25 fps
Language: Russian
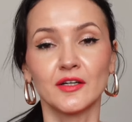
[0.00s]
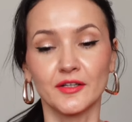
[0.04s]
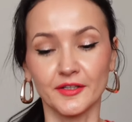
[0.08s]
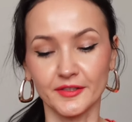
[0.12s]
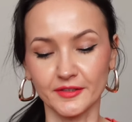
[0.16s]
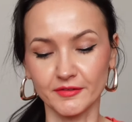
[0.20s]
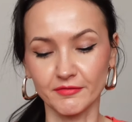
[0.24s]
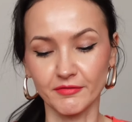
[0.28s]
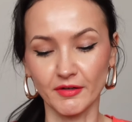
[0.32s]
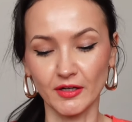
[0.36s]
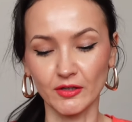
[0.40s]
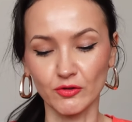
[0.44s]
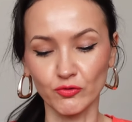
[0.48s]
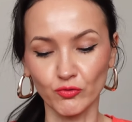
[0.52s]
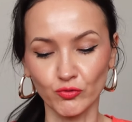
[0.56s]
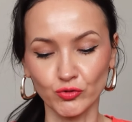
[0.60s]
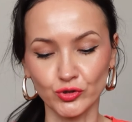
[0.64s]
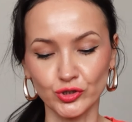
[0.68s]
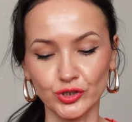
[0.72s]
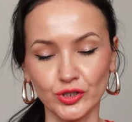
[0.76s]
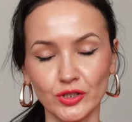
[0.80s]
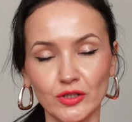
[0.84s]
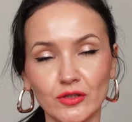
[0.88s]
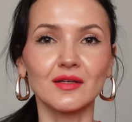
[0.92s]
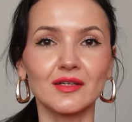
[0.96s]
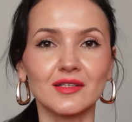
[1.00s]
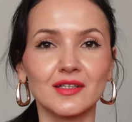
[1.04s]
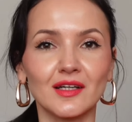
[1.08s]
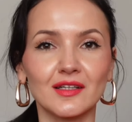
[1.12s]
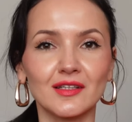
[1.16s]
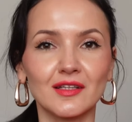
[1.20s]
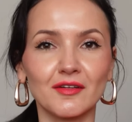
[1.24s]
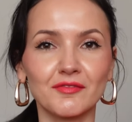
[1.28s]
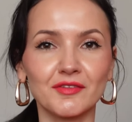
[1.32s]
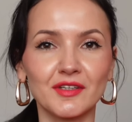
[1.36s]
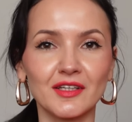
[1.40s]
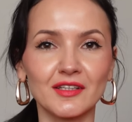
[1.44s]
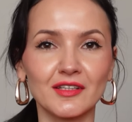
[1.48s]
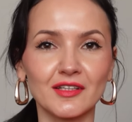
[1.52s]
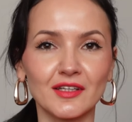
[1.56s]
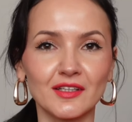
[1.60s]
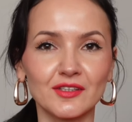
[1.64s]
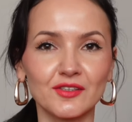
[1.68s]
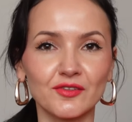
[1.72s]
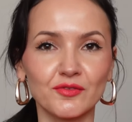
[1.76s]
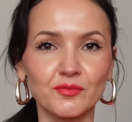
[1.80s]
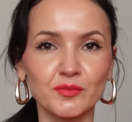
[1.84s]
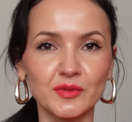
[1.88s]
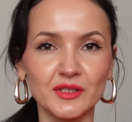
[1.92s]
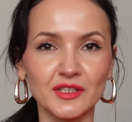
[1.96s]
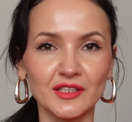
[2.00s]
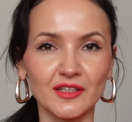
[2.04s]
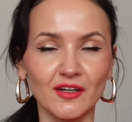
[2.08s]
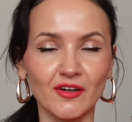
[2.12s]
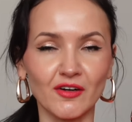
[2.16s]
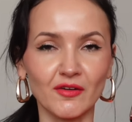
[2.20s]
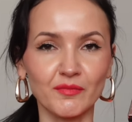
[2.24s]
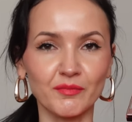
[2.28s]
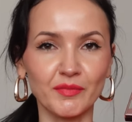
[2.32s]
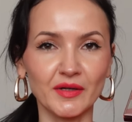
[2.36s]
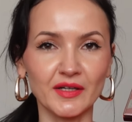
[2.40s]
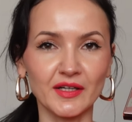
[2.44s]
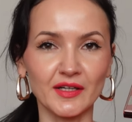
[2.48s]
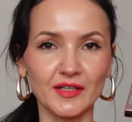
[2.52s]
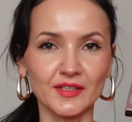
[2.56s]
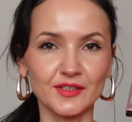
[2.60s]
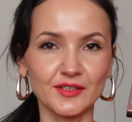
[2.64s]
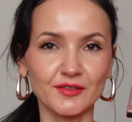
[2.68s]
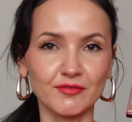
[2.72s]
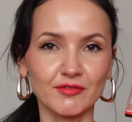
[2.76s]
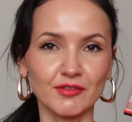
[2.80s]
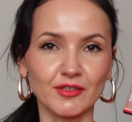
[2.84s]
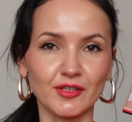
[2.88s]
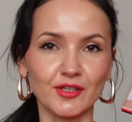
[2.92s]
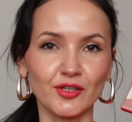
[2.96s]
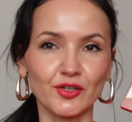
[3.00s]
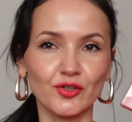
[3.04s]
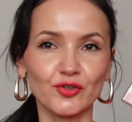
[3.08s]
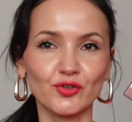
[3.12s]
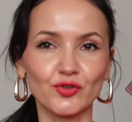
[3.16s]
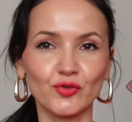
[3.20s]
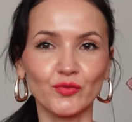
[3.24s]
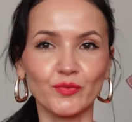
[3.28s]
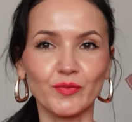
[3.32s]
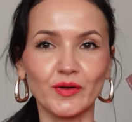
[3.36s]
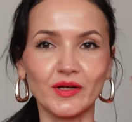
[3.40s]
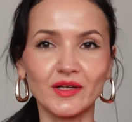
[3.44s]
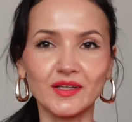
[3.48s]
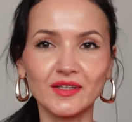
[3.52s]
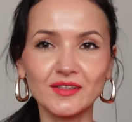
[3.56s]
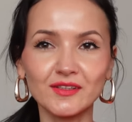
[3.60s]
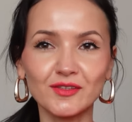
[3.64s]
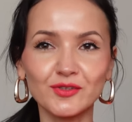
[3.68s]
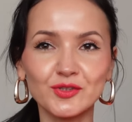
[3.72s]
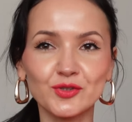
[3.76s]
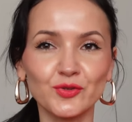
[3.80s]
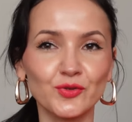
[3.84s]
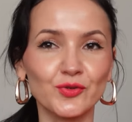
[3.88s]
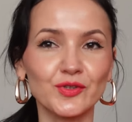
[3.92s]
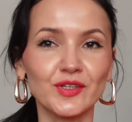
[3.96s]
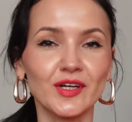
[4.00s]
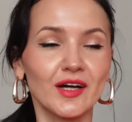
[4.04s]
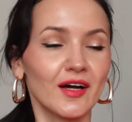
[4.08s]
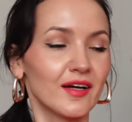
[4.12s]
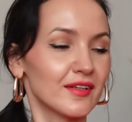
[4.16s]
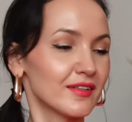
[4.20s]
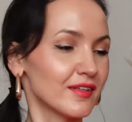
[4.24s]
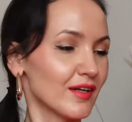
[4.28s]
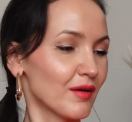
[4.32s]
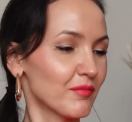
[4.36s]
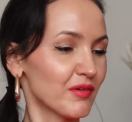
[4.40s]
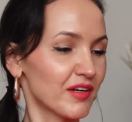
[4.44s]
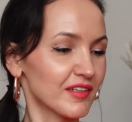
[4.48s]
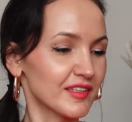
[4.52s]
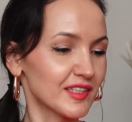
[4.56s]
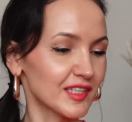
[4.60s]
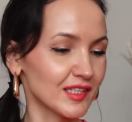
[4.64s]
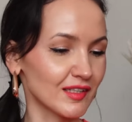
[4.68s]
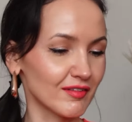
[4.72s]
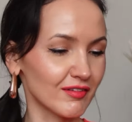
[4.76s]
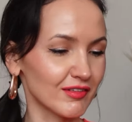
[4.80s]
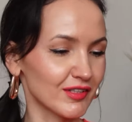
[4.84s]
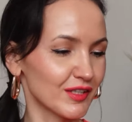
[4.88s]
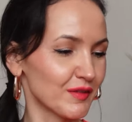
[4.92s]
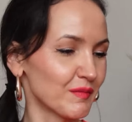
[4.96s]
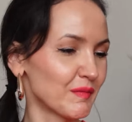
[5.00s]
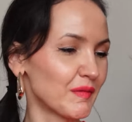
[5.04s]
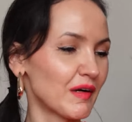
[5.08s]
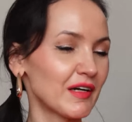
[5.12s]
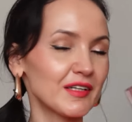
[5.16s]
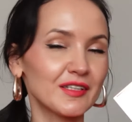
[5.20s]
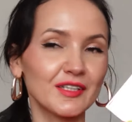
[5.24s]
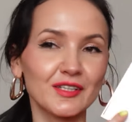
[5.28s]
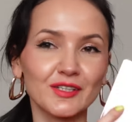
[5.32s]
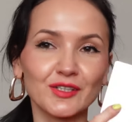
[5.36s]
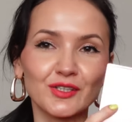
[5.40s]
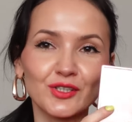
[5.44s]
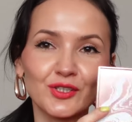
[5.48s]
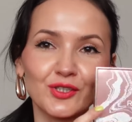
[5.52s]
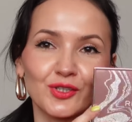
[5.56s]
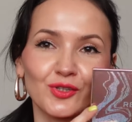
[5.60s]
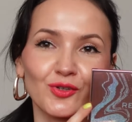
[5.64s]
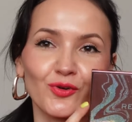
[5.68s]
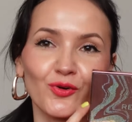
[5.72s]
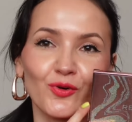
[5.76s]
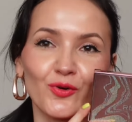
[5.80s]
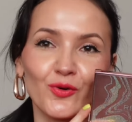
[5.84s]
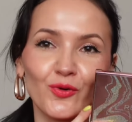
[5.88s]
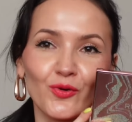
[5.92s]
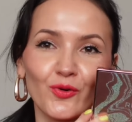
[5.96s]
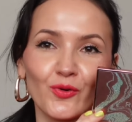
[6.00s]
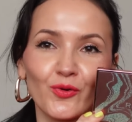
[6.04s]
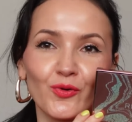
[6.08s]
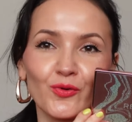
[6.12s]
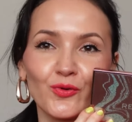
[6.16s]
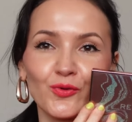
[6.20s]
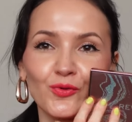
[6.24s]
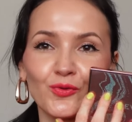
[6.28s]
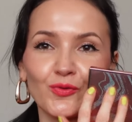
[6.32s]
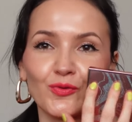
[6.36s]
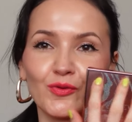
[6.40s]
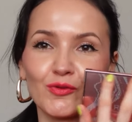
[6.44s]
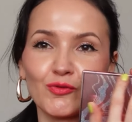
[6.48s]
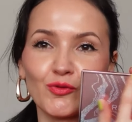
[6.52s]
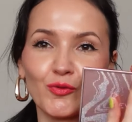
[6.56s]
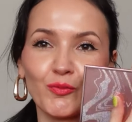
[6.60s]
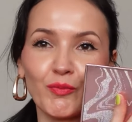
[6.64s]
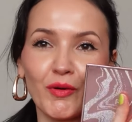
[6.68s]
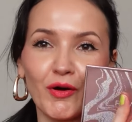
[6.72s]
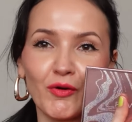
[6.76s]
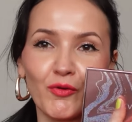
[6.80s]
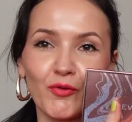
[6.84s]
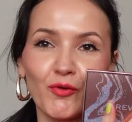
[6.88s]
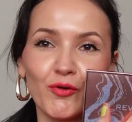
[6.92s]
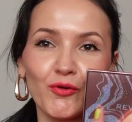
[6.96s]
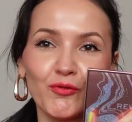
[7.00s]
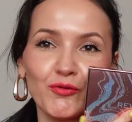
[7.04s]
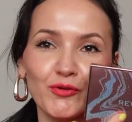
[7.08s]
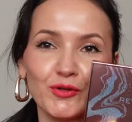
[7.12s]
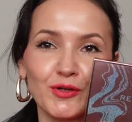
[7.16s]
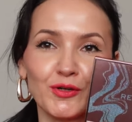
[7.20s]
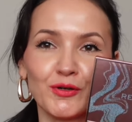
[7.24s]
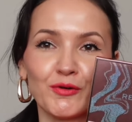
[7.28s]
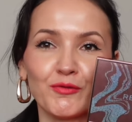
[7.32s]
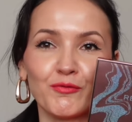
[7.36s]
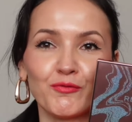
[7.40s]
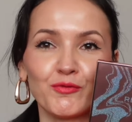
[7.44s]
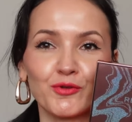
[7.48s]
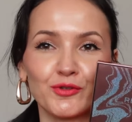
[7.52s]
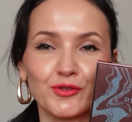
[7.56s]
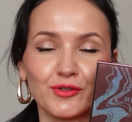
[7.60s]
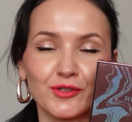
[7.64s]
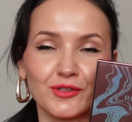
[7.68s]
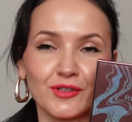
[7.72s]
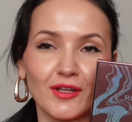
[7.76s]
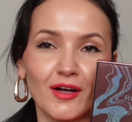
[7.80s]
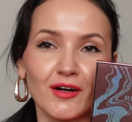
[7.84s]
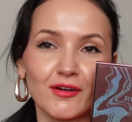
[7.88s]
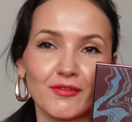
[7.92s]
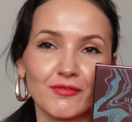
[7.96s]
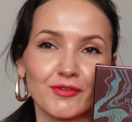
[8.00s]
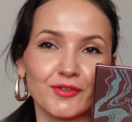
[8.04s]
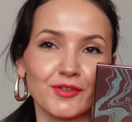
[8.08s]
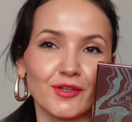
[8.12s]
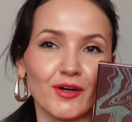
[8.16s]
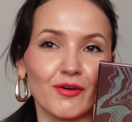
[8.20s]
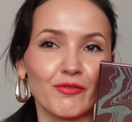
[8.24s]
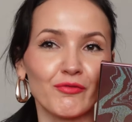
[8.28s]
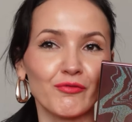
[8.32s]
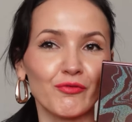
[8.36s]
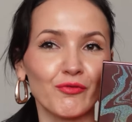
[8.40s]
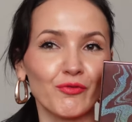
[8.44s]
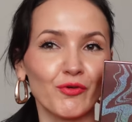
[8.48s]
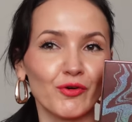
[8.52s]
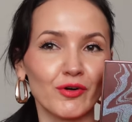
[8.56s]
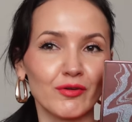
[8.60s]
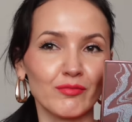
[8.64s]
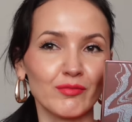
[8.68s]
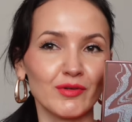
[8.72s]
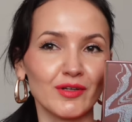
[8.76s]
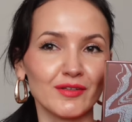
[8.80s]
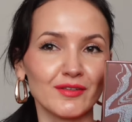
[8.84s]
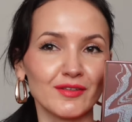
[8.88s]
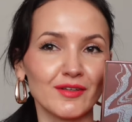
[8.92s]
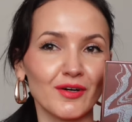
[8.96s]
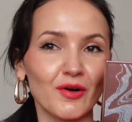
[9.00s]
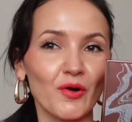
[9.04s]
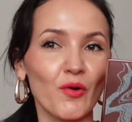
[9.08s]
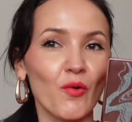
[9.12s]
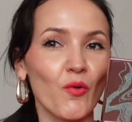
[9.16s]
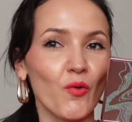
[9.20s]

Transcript: Revolution. И когда в Get Ready Me я вам показывала эту палеточку, я не обратила внимания, что упаковка вот так вот оформлена.